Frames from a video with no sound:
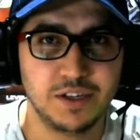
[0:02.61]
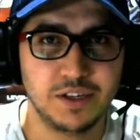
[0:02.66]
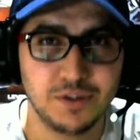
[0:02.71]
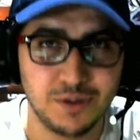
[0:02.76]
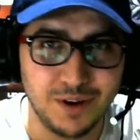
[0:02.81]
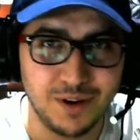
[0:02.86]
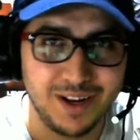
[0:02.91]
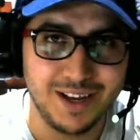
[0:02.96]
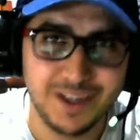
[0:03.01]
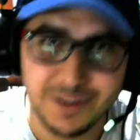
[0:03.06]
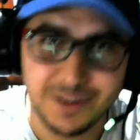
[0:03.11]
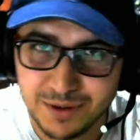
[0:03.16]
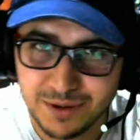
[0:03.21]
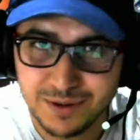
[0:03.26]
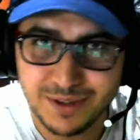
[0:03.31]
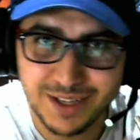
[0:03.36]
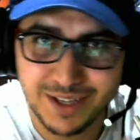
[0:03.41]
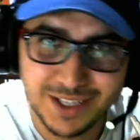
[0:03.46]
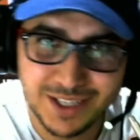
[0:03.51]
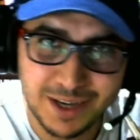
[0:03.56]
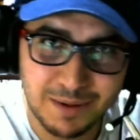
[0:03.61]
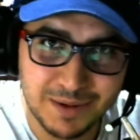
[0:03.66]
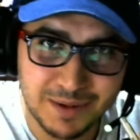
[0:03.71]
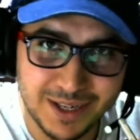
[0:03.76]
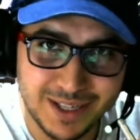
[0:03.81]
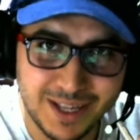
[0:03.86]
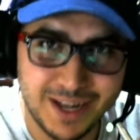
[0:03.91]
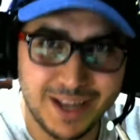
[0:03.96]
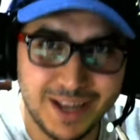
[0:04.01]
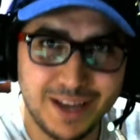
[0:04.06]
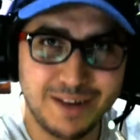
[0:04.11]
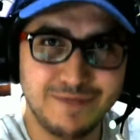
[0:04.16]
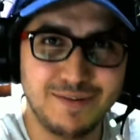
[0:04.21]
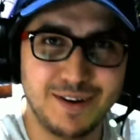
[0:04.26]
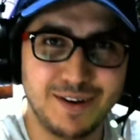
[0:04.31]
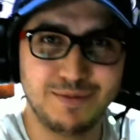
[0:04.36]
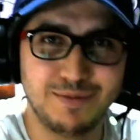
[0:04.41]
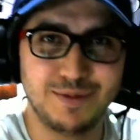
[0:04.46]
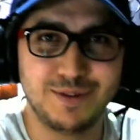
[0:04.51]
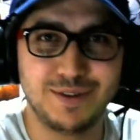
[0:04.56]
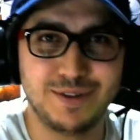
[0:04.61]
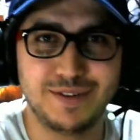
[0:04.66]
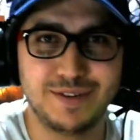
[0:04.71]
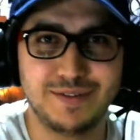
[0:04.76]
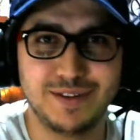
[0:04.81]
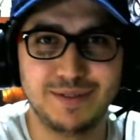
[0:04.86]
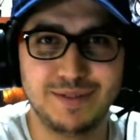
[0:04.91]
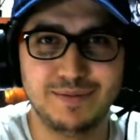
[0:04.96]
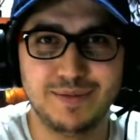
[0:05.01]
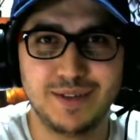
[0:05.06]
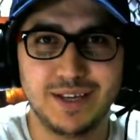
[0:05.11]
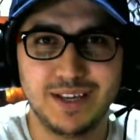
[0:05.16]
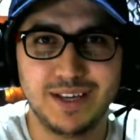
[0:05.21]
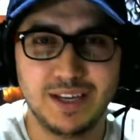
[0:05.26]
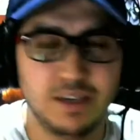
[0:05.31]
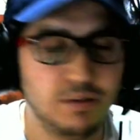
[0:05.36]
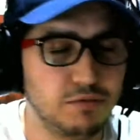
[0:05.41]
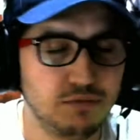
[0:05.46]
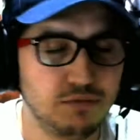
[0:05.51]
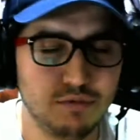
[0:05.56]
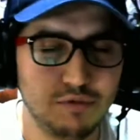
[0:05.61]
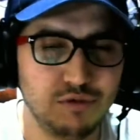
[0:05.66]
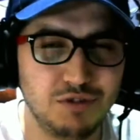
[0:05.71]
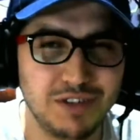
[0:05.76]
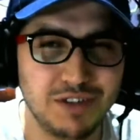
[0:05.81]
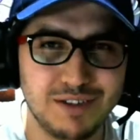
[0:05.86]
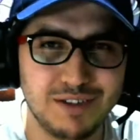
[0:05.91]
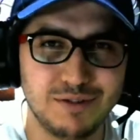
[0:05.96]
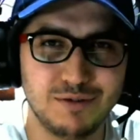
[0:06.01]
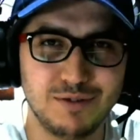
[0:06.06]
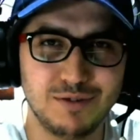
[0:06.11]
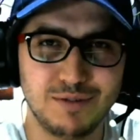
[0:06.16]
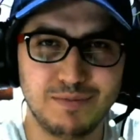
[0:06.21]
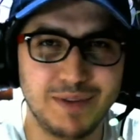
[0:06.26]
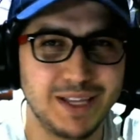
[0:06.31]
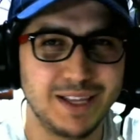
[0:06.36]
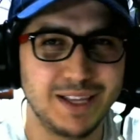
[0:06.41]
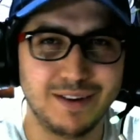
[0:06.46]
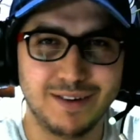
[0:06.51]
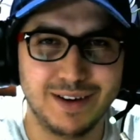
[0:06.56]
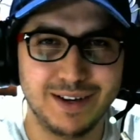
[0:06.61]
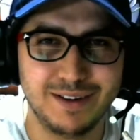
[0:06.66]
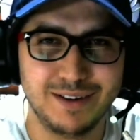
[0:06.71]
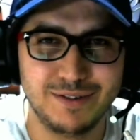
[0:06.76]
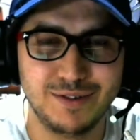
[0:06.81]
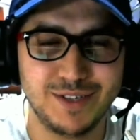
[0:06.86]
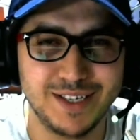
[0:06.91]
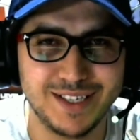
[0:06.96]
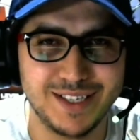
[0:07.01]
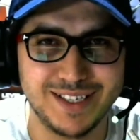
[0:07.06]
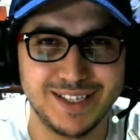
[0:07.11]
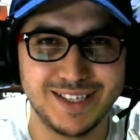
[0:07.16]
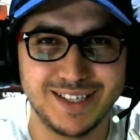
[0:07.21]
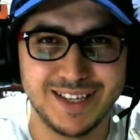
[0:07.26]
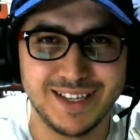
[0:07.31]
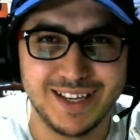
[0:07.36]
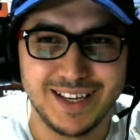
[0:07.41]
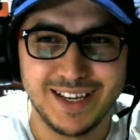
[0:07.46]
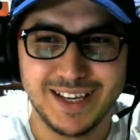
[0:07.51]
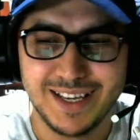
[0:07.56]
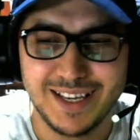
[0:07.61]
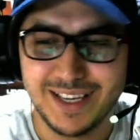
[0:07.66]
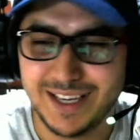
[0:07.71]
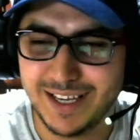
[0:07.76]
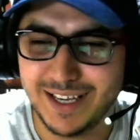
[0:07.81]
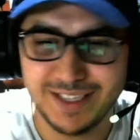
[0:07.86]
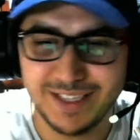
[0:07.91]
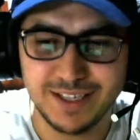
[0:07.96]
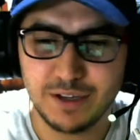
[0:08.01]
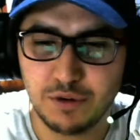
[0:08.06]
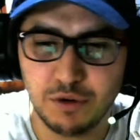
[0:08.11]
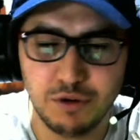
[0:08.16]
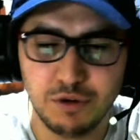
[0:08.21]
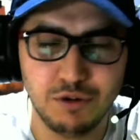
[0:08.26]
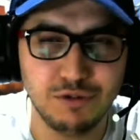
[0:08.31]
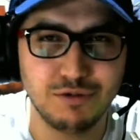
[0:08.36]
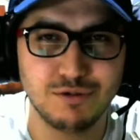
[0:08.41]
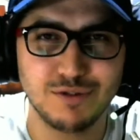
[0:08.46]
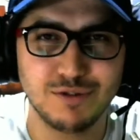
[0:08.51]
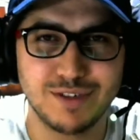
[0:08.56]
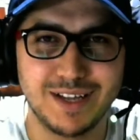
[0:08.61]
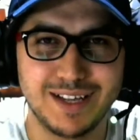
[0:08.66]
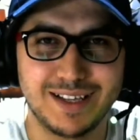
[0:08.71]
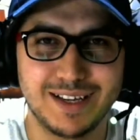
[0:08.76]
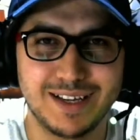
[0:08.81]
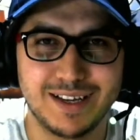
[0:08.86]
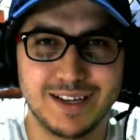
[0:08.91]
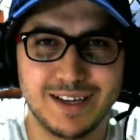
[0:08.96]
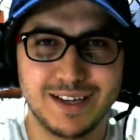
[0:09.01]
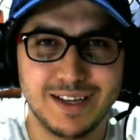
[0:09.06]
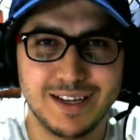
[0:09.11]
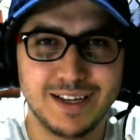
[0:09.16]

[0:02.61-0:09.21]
Şöyle çok güzel cam kenarı yerim var. Buyurun efendim. Ücretsiz, bedava. Ücretsiz. Kesinlikle. Görüyorsunuz zaten.